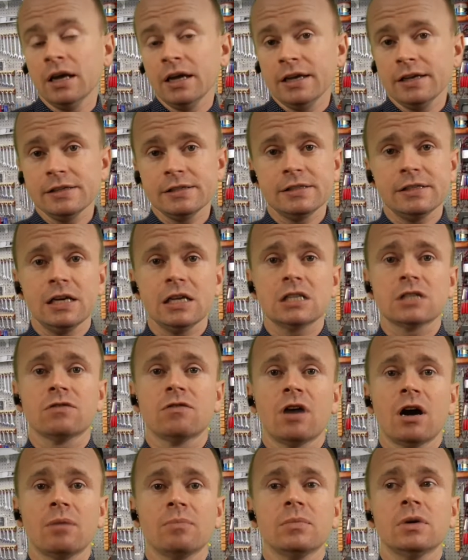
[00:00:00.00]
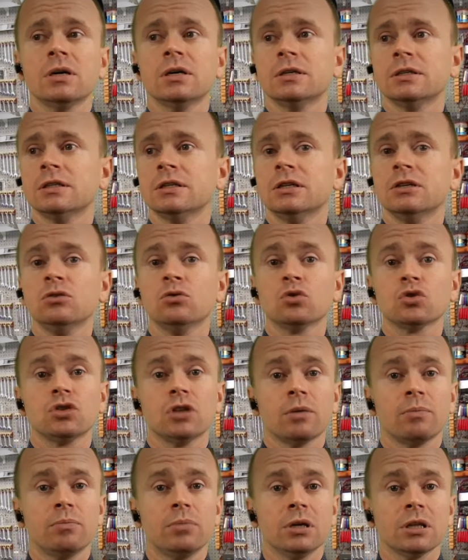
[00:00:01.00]
И здесь вам э, нужно
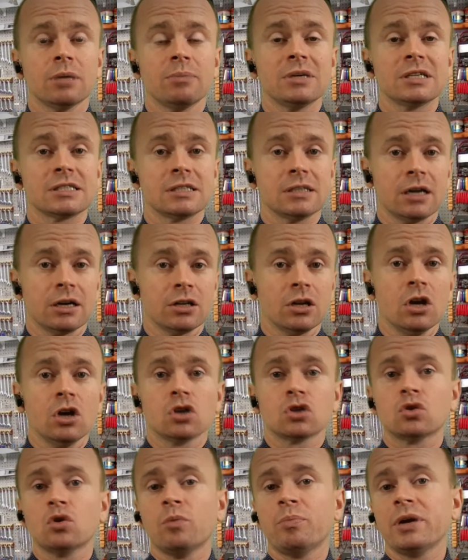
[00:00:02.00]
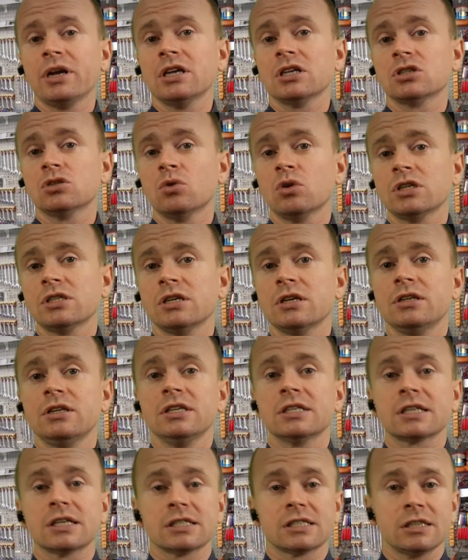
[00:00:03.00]
было бы знать, что при износе
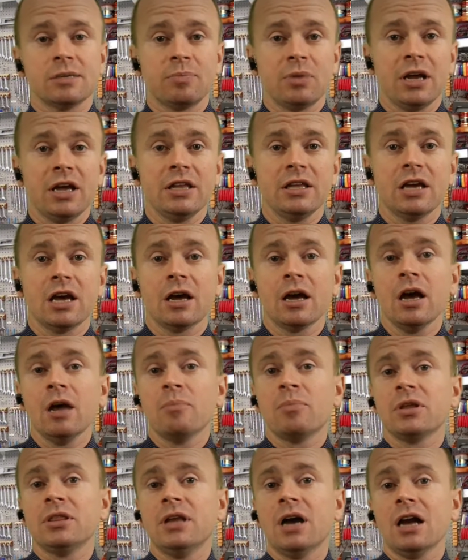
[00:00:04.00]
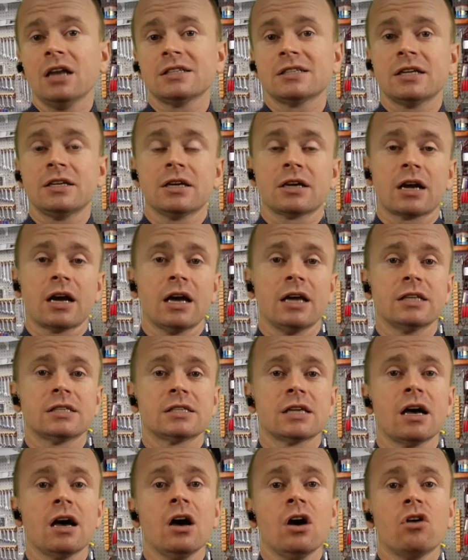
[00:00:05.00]
диска сцепления педаль
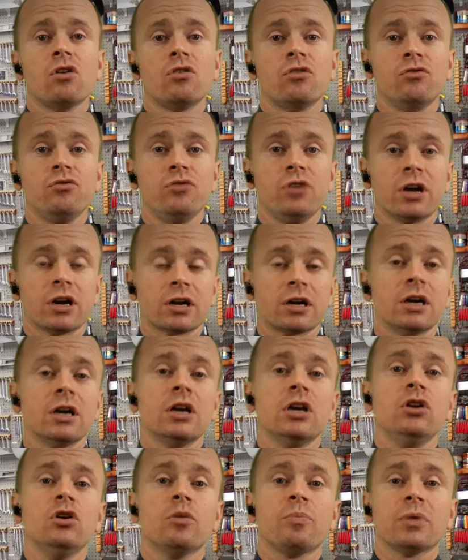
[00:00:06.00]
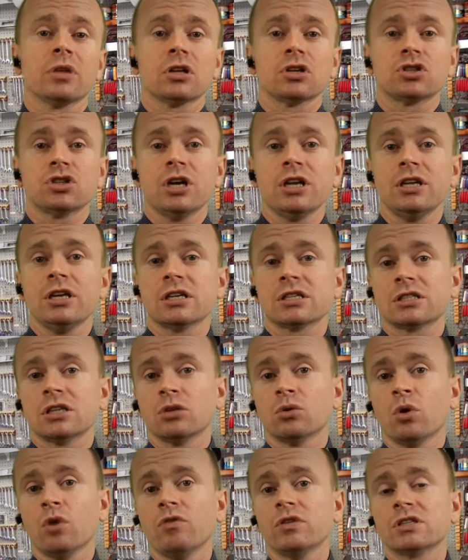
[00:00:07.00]
задирается вверх, ее положение
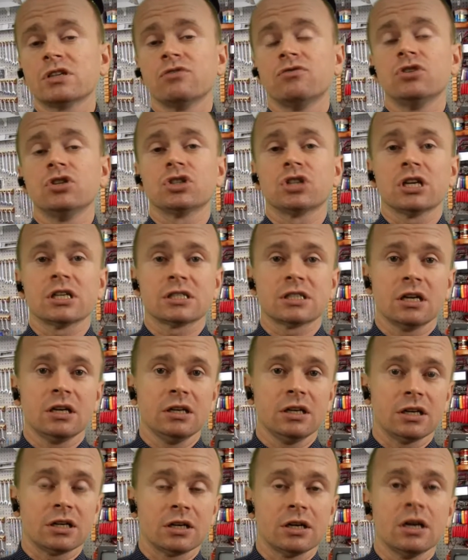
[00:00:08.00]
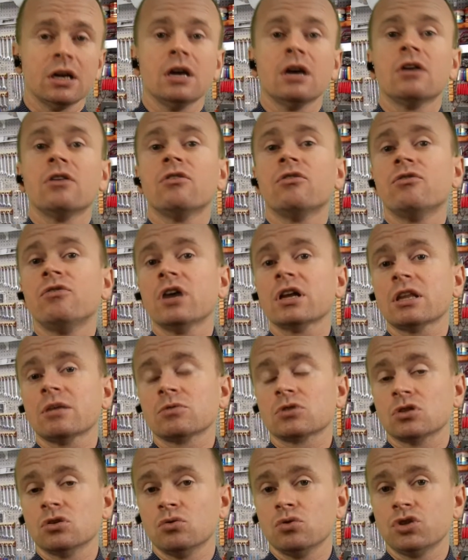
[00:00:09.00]
становится выше остальных. В этом
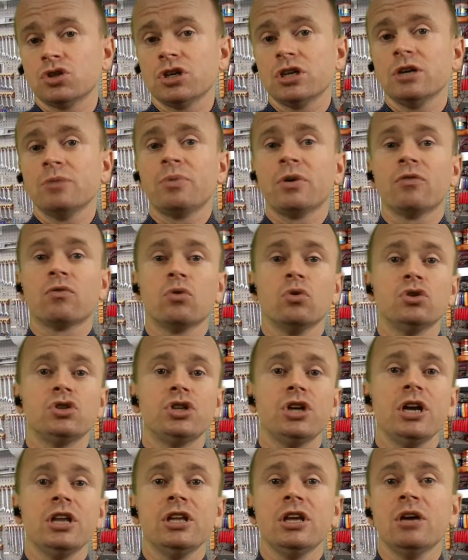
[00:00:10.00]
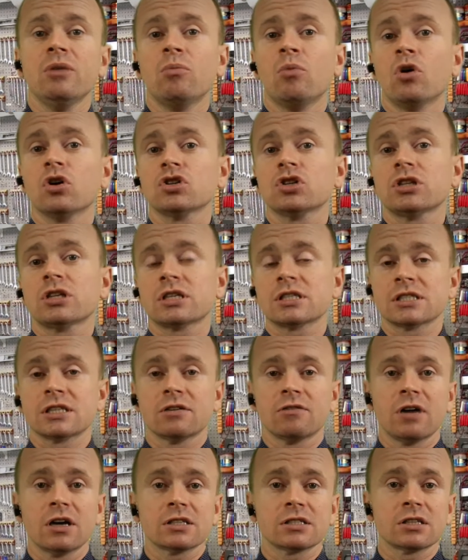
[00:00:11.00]
случае при включении может
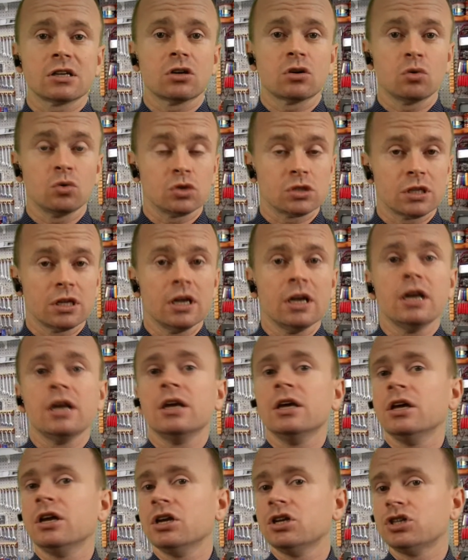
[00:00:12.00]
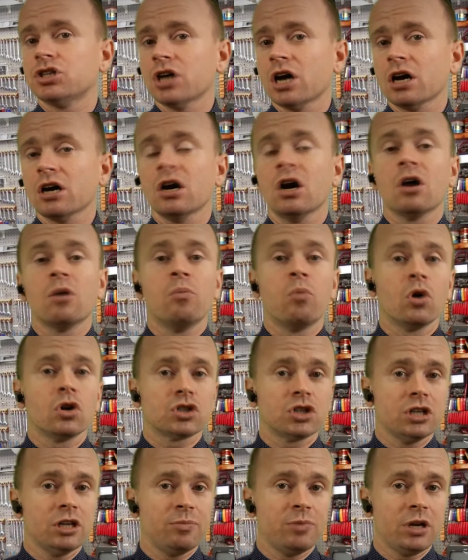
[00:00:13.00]
раздаваться хруст, и рычаг
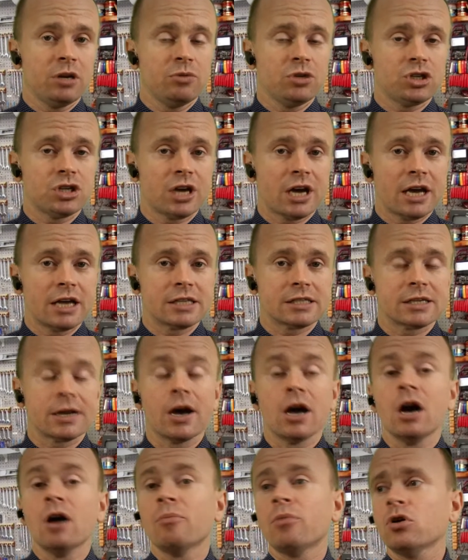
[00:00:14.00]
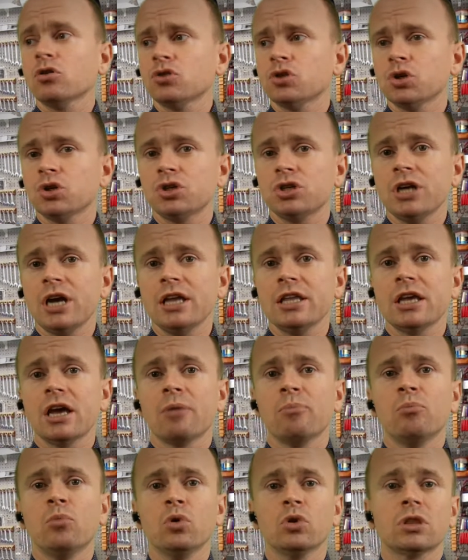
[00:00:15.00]
больше не перемещается, по
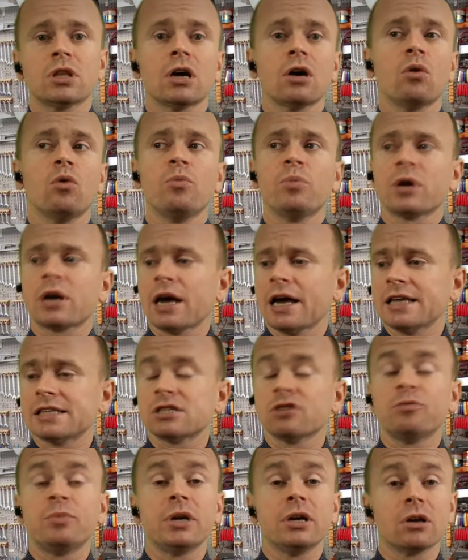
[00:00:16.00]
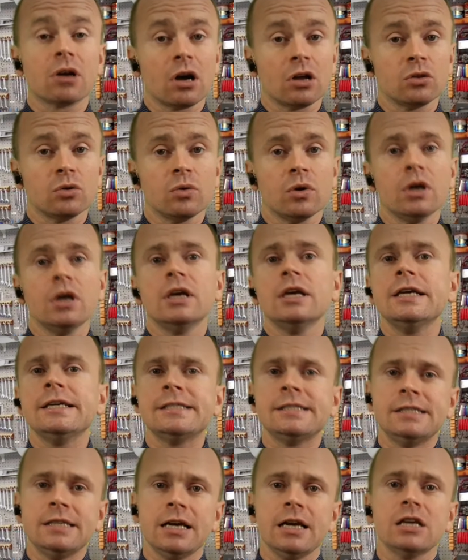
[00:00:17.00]
ощущениям будто упирается в преграду. И
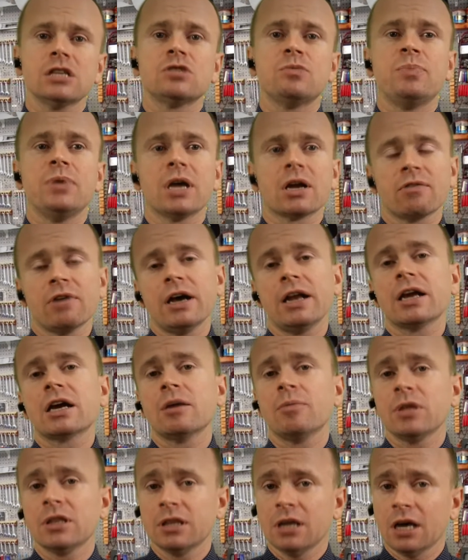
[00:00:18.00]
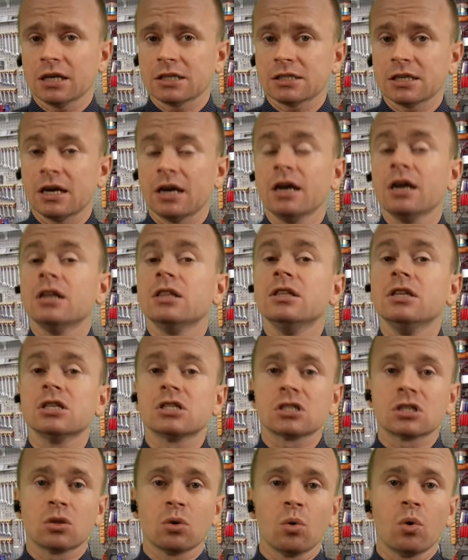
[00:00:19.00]
здесь первая рекомендация – не
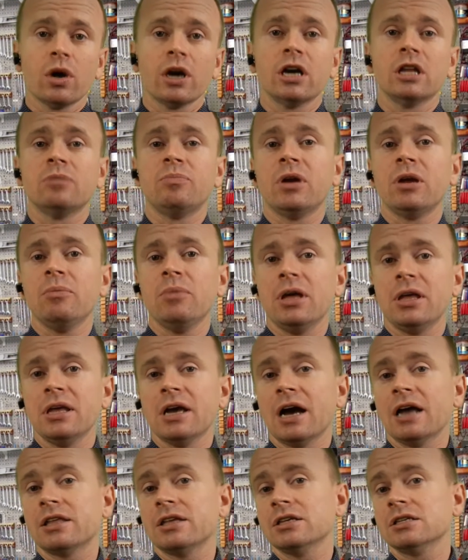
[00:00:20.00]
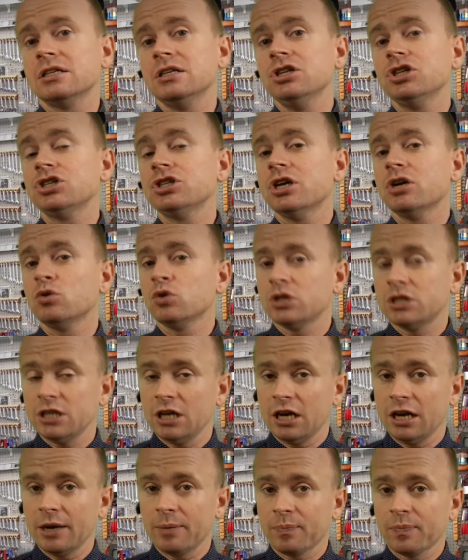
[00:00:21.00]
стоит применять излишние
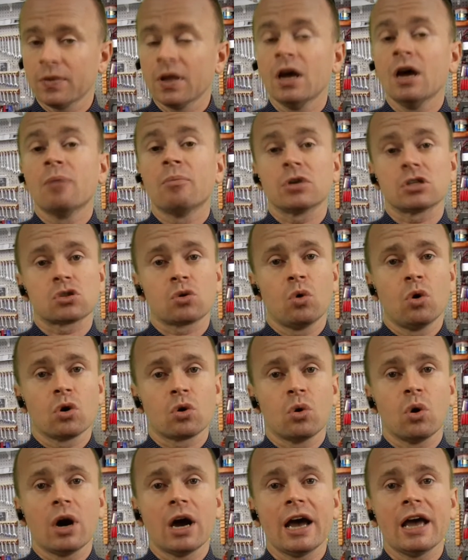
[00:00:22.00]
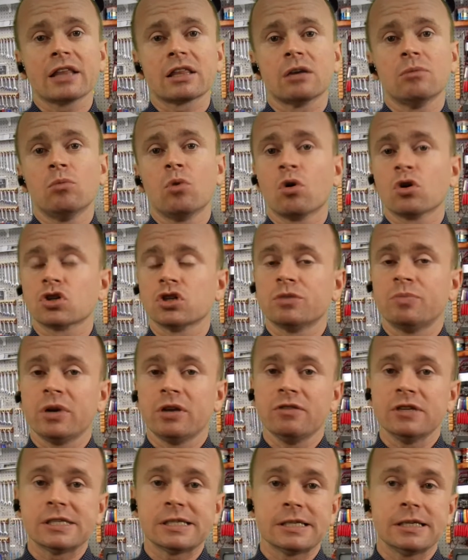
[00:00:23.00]
усилия, поскольку это может
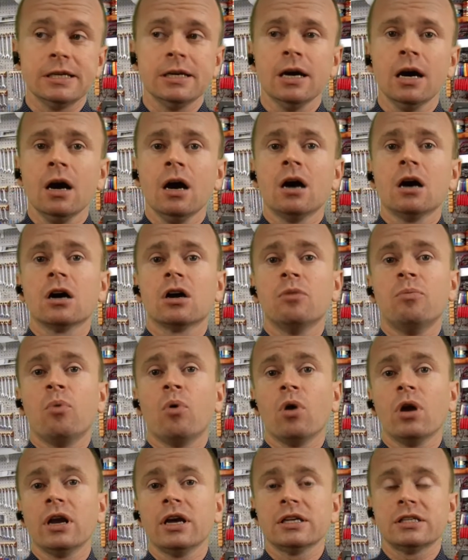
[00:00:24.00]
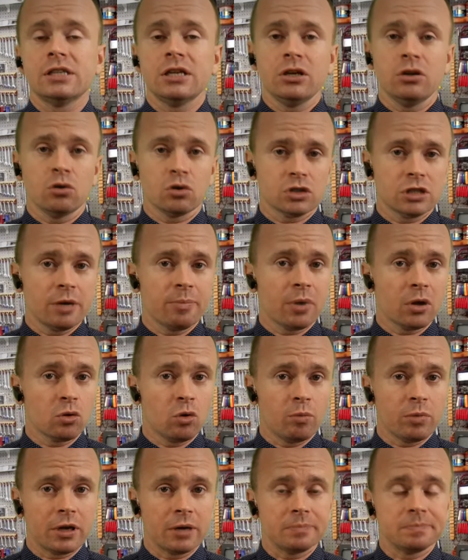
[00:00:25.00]
привести к более серьезной
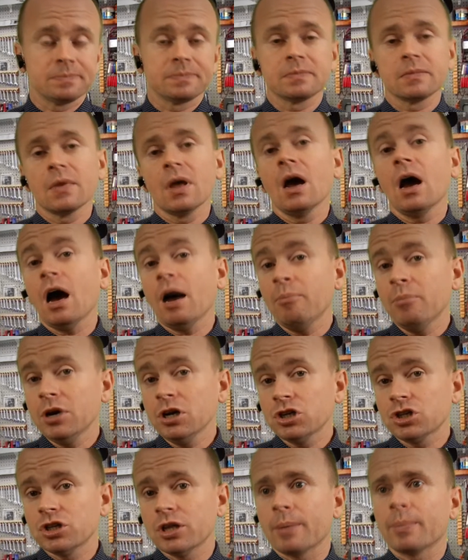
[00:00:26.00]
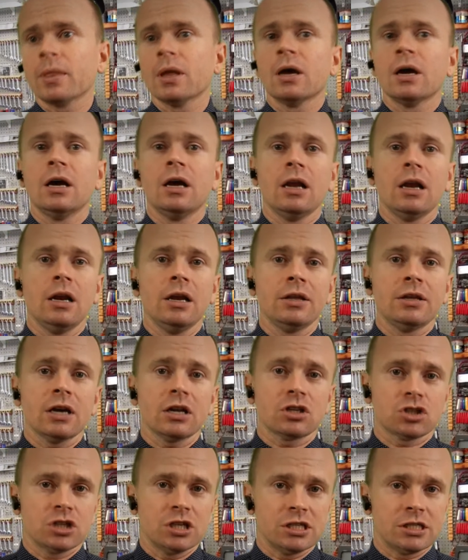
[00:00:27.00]
поломке. Обычно э, летят
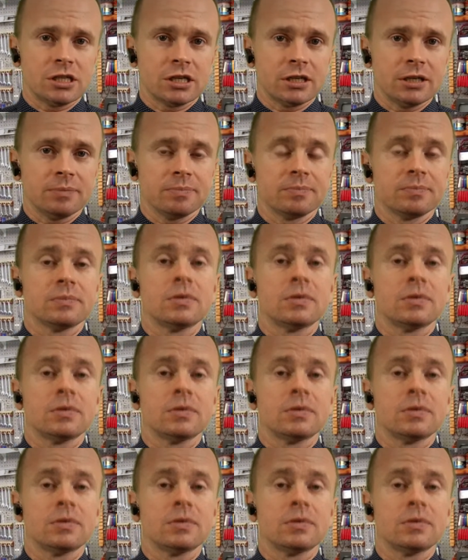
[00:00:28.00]
шестерни.